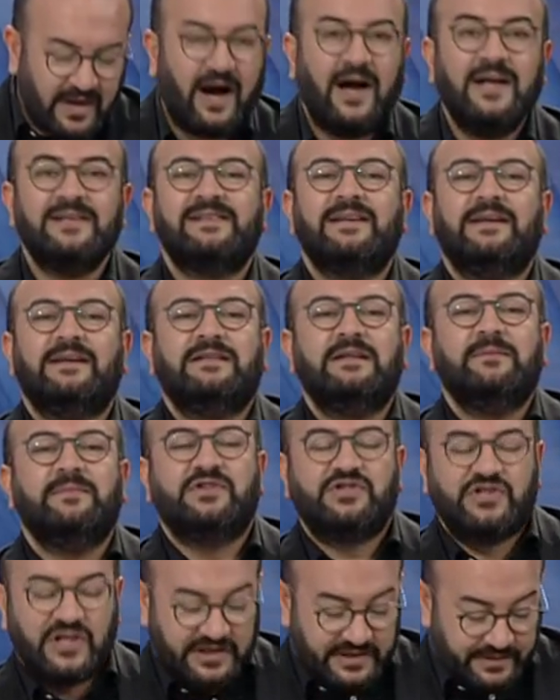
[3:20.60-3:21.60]
Kayseri'de
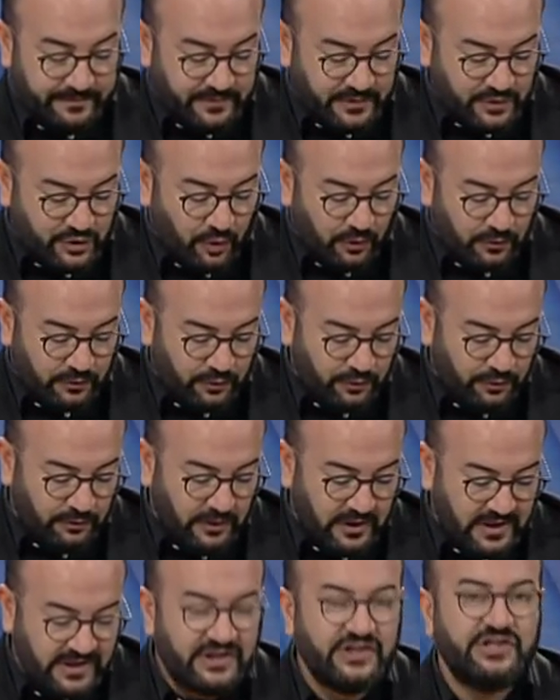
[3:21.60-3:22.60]
bir çekimimiz
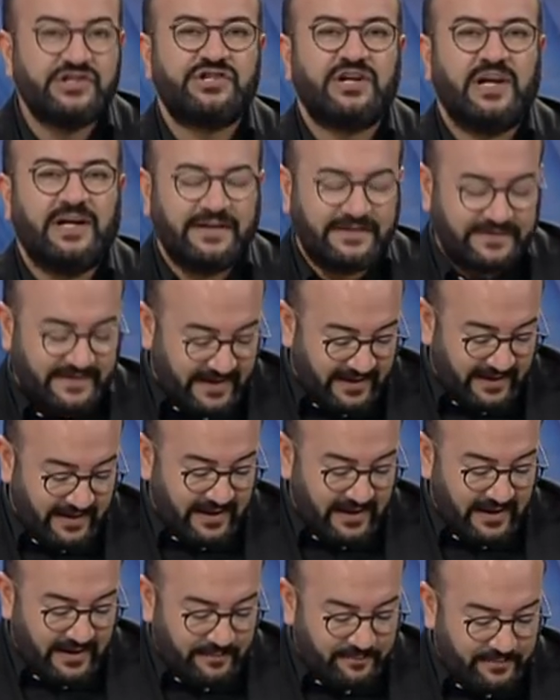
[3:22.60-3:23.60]
oldu. Kırşehir'de
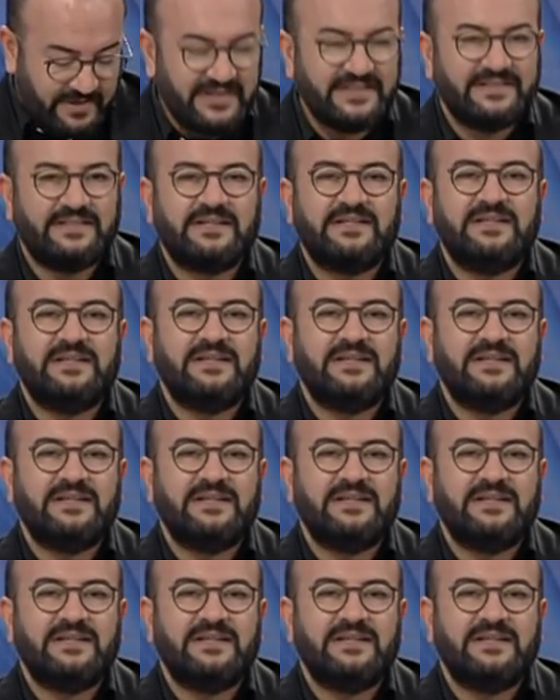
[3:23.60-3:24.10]
bir